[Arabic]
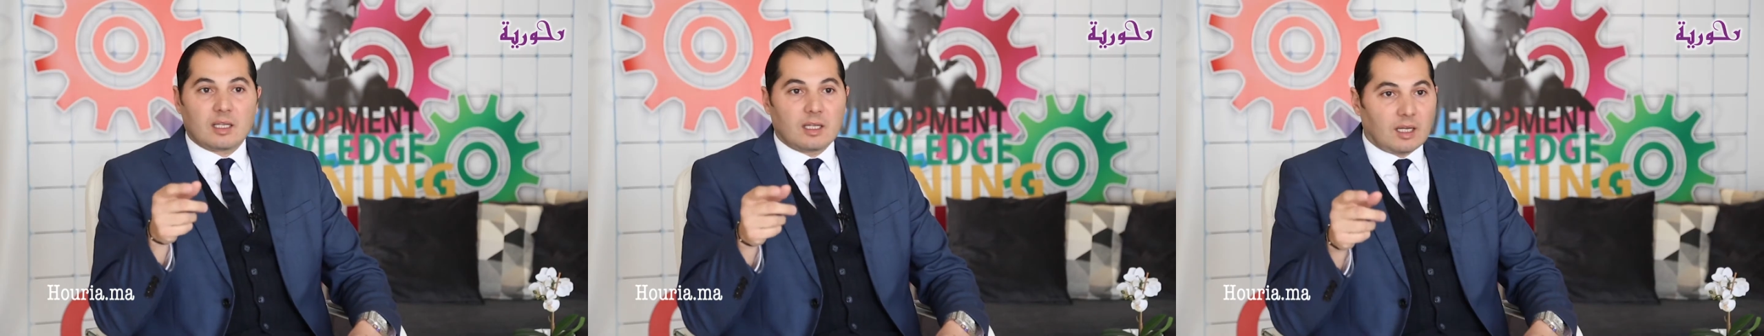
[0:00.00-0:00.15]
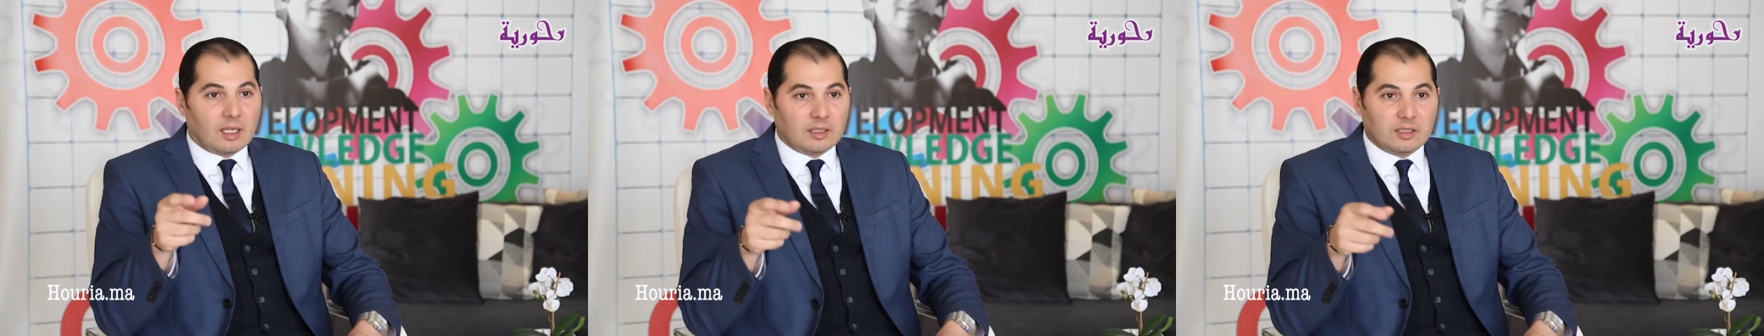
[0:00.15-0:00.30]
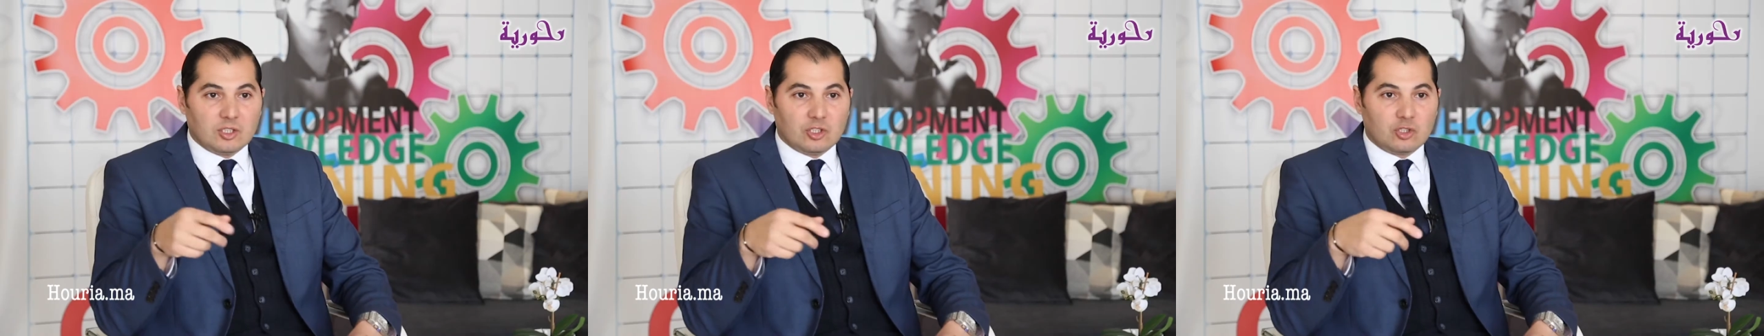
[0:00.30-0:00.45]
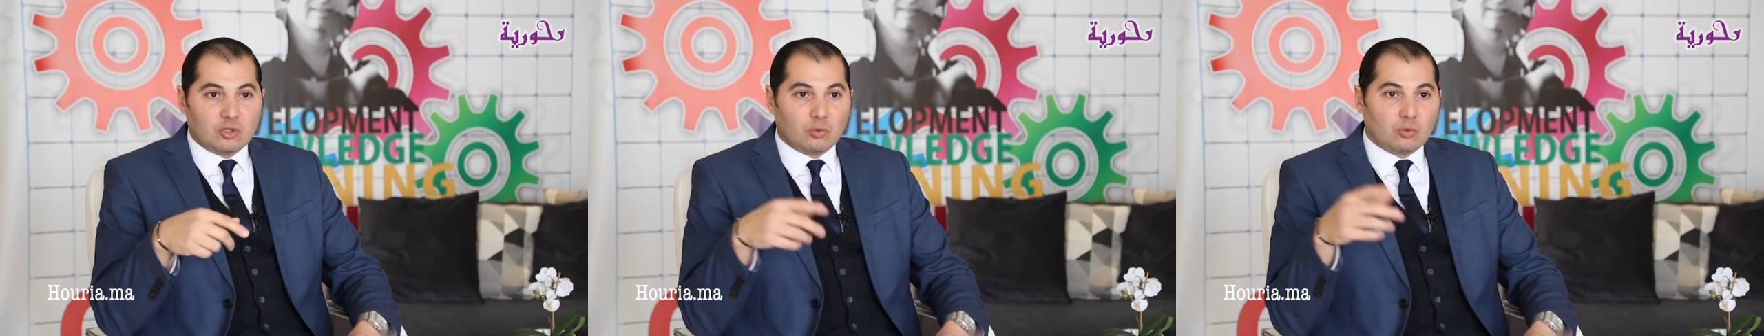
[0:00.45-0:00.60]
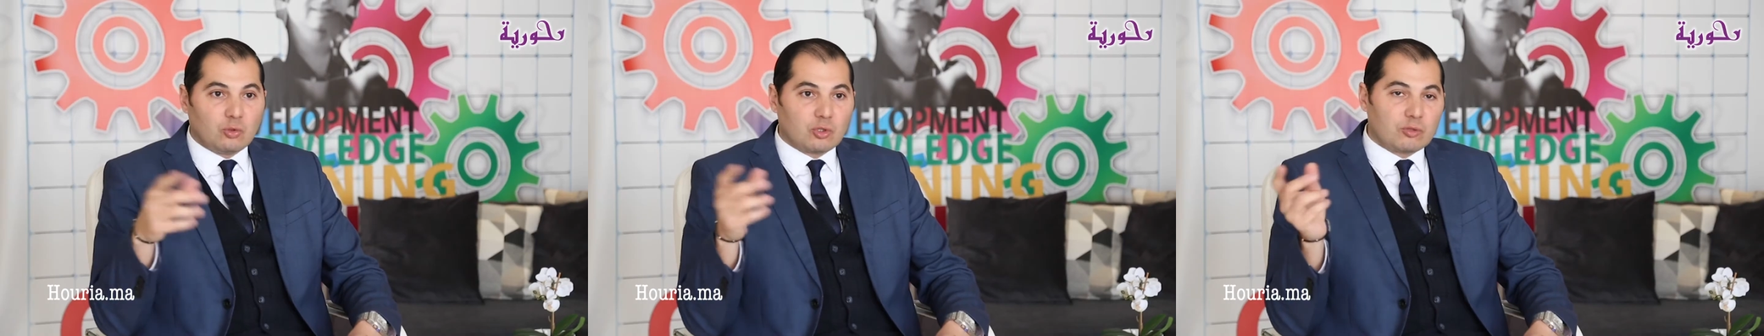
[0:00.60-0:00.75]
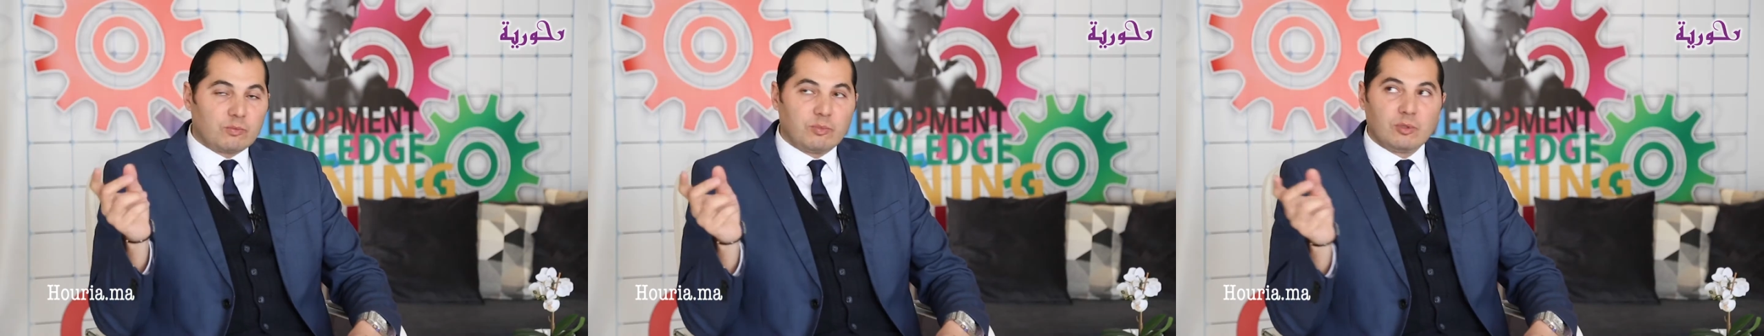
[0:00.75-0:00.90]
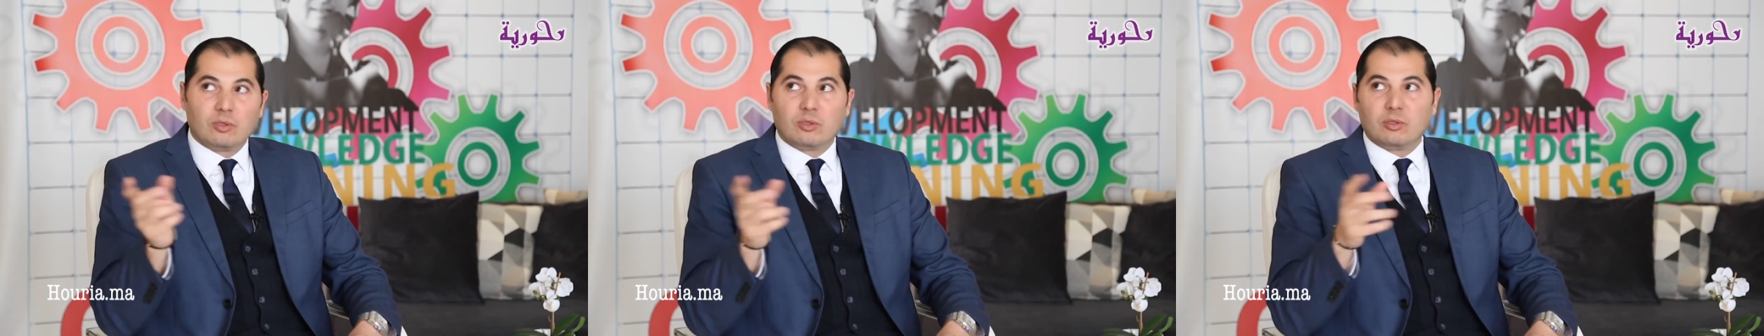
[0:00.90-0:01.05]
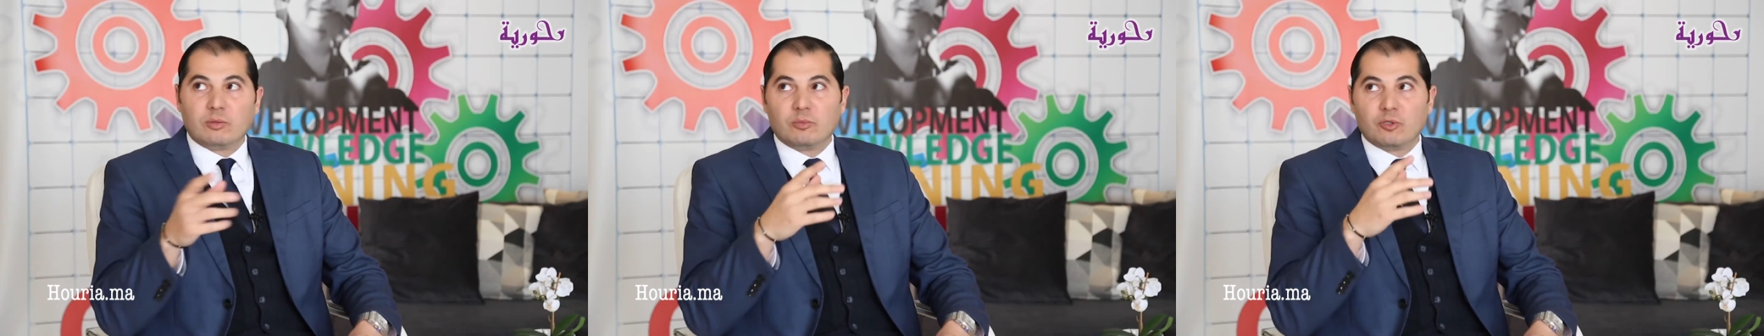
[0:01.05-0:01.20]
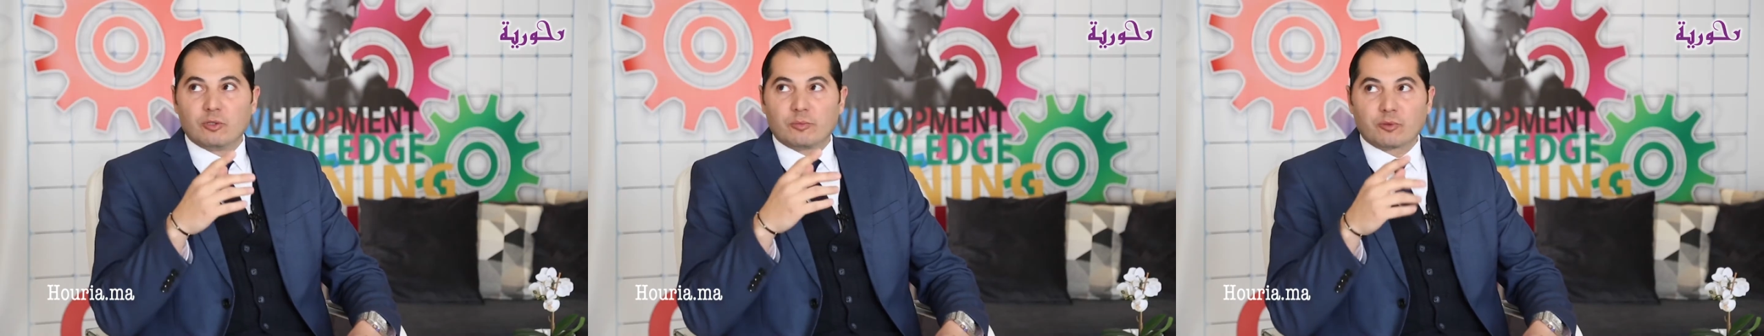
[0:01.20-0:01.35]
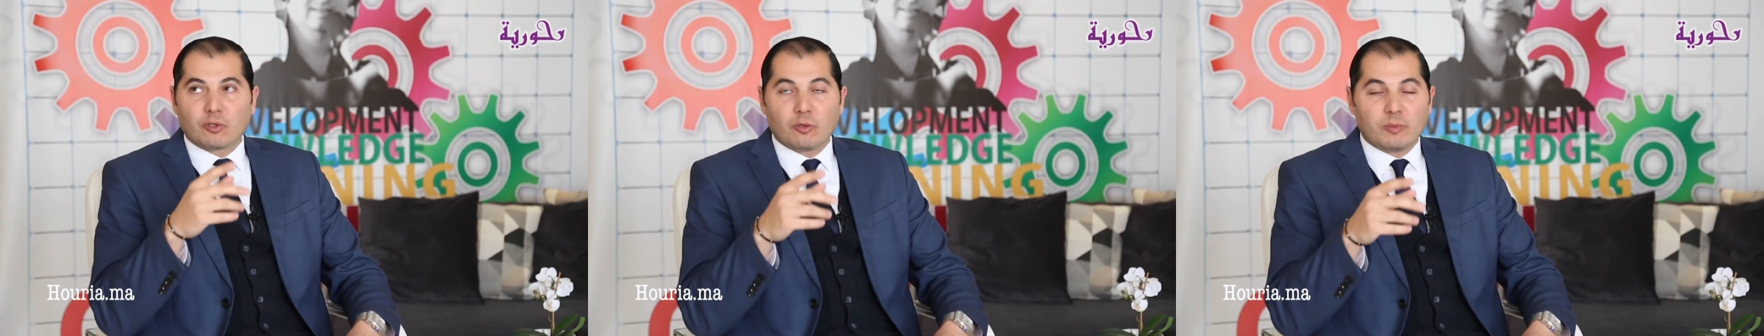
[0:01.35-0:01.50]
غادي نتزوج بلو
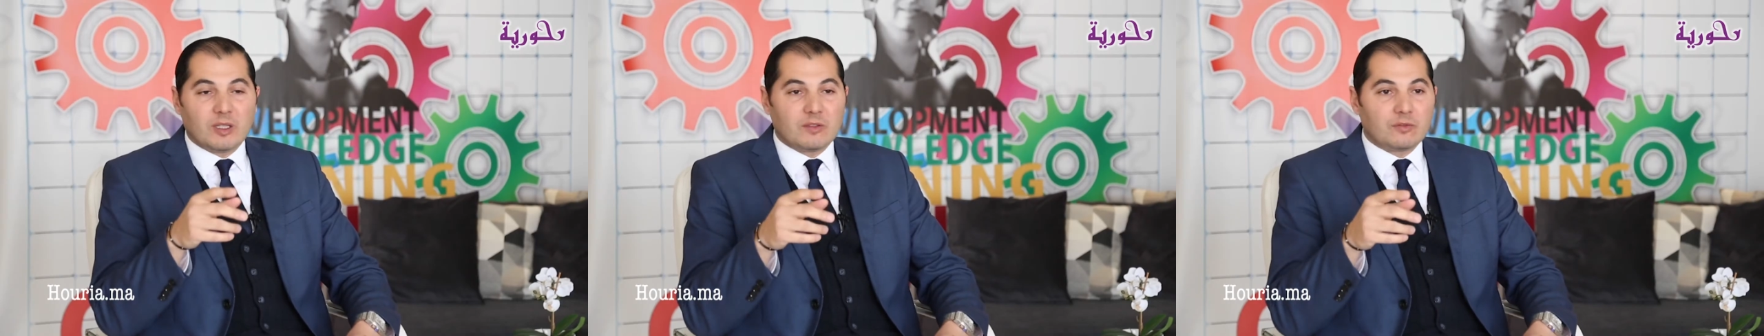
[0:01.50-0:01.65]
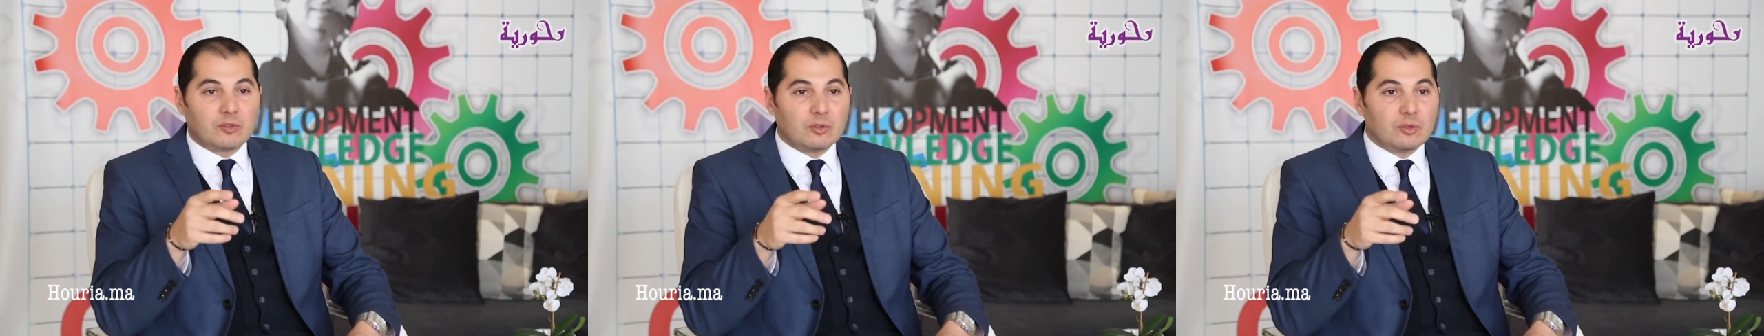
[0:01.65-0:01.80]
بلو بروميير